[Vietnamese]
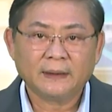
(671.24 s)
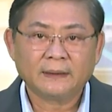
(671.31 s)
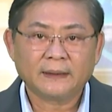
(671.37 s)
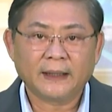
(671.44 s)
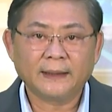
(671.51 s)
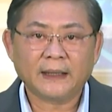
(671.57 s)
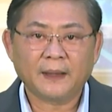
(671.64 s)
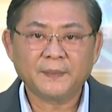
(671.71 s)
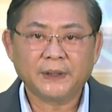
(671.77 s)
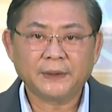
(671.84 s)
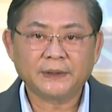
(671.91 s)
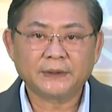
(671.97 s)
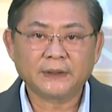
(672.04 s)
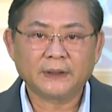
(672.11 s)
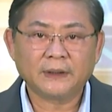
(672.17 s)
Đến tham dự
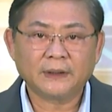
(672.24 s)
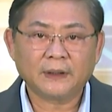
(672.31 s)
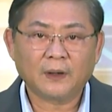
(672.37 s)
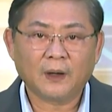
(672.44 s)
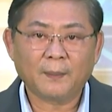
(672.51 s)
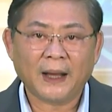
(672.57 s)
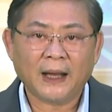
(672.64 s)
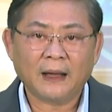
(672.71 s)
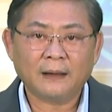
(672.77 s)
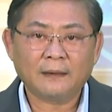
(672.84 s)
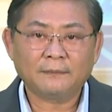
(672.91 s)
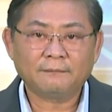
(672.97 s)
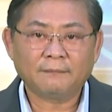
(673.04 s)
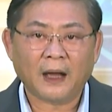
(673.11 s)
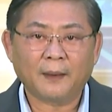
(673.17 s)
chương trình có bà
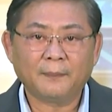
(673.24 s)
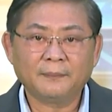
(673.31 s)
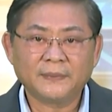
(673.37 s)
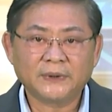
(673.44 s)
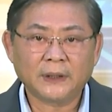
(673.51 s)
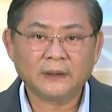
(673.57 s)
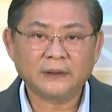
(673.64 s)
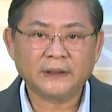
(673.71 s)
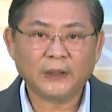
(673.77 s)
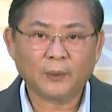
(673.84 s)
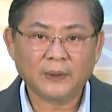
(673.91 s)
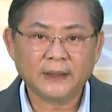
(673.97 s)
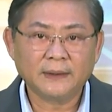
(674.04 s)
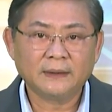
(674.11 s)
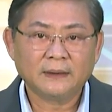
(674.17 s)
Phạm Trần Diệu
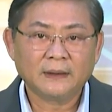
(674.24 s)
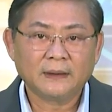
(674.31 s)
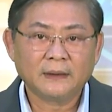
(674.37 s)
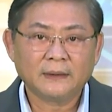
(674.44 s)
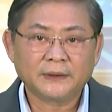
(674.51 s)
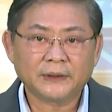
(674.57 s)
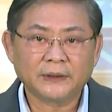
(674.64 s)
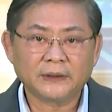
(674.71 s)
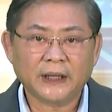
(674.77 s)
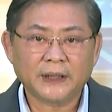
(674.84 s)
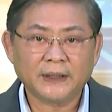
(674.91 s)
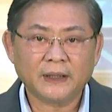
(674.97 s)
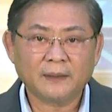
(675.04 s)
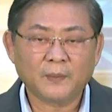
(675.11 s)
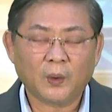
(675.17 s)
Linh, trưởng đại
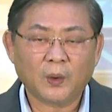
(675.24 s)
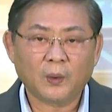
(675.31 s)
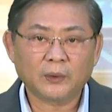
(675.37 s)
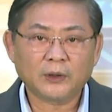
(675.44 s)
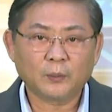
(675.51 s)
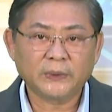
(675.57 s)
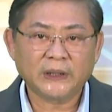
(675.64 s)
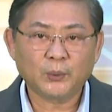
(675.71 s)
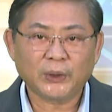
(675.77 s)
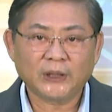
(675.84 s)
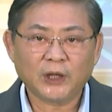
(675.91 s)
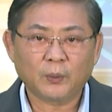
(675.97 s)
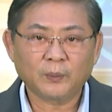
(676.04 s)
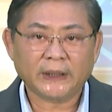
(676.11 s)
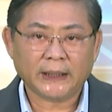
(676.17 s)
diện Bộ Thông tin Truyền
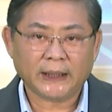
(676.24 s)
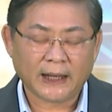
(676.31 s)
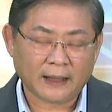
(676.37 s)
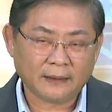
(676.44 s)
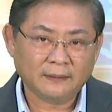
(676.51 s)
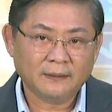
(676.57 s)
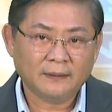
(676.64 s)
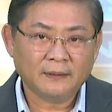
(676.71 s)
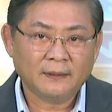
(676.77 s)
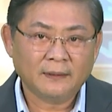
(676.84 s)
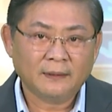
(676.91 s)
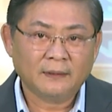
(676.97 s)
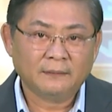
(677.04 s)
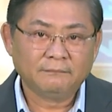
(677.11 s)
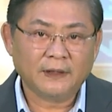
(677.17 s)
thông tại Đà Nẵng.
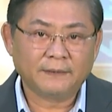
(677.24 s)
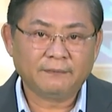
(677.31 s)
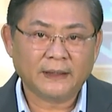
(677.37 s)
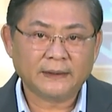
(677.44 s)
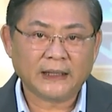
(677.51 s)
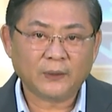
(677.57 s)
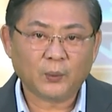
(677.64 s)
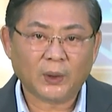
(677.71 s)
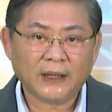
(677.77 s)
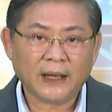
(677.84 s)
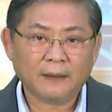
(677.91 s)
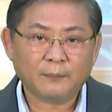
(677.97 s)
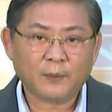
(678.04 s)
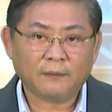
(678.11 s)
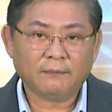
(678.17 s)
Về phía tỉnh Quảng
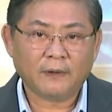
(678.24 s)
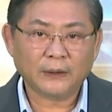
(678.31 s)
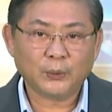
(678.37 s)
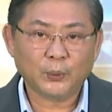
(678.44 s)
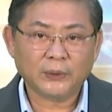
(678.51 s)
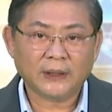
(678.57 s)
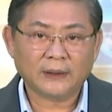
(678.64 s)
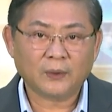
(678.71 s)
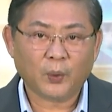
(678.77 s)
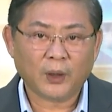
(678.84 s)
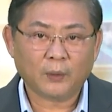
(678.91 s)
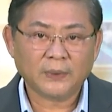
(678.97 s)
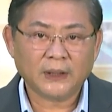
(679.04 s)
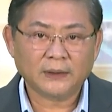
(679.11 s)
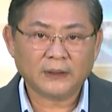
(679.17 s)
Nam có Phó Chủ tịch Hội
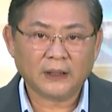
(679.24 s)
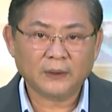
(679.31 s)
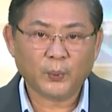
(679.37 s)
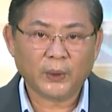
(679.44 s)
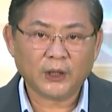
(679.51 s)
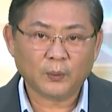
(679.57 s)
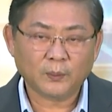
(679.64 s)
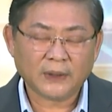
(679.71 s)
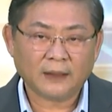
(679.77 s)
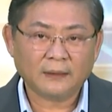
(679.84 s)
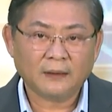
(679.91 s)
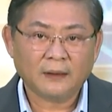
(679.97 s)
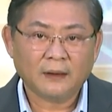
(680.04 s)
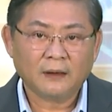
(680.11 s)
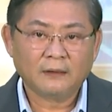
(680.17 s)
đồng nhân dân tỉnh Nguyễn Công Thành,
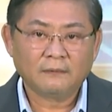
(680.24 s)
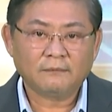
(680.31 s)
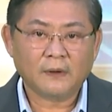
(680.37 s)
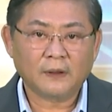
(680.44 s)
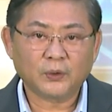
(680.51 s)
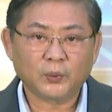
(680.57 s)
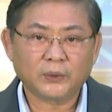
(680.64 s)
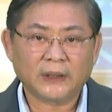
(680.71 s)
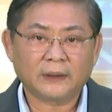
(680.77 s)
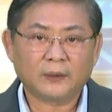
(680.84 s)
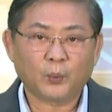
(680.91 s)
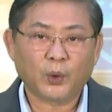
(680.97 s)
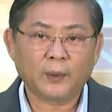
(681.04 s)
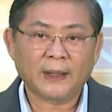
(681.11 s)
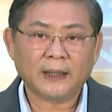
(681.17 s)
Phó Chủ tịch
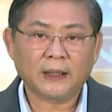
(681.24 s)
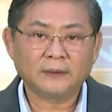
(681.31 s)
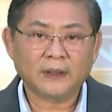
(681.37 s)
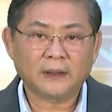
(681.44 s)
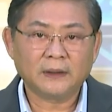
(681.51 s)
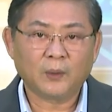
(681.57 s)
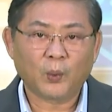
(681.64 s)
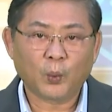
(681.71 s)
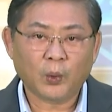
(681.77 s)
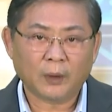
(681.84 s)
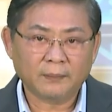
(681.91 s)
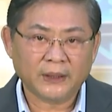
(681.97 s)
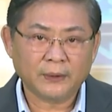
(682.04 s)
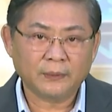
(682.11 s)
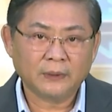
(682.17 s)
Ủy ban nhân dân tỉnh Hồ
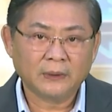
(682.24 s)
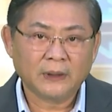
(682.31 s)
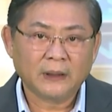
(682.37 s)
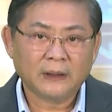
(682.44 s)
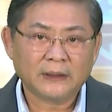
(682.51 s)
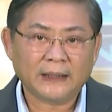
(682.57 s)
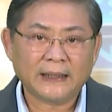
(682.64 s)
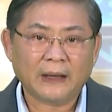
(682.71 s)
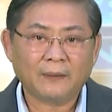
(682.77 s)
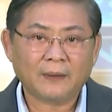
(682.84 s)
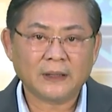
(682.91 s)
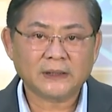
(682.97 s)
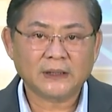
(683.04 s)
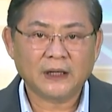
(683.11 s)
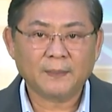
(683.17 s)
Quang Bửu, lãnh đạo
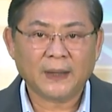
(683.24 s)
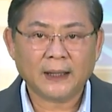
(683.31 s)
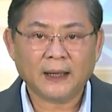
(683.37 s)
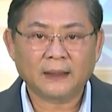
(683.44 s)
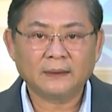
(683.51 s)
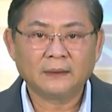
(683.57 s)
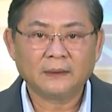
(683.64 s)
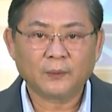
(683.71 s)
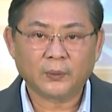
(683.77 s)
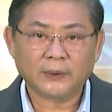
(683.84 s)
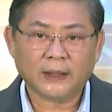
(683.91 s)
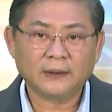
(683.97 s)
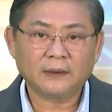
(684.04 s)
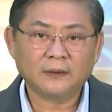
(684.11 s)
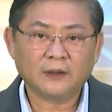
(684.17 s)
các sở ban ngành của
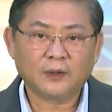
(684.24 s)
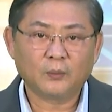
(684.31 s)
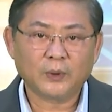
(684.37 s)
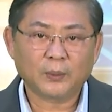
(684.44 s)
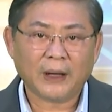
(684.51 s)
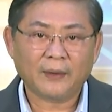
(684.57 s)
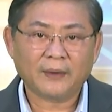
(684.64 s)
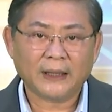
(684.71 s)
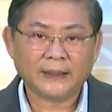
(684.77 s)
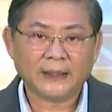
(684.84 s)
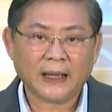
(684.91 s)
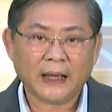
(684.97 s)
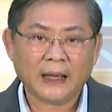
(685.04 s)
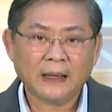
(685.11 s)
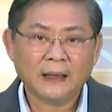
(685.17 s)
tỉnh cùng đông đảo khán
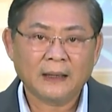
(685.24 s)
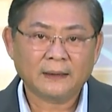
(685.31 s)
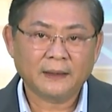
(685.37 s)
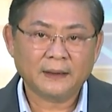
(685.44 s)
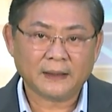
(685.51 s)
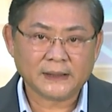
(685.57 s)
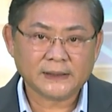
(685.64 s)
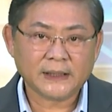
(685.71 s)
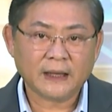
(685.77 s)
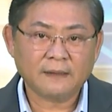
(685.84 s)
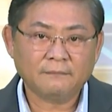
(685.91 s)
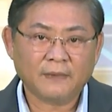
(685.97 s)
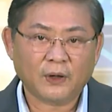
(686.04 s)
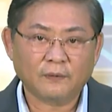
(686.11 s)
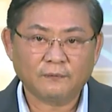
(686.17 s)
giả đến dự
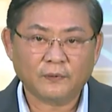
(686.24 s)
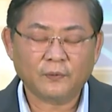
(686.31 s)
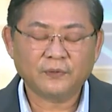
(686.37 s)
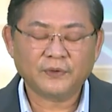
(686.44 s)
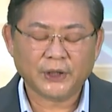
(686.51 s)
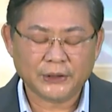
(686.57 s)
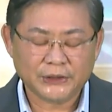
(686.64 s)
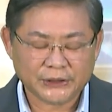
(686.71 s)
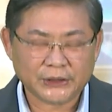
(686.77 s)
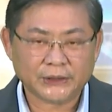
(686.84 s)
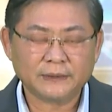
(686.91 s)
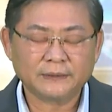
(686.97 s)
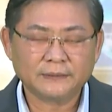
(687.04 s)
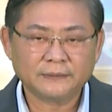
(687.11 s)
xem và cổ vũ cho chương trình.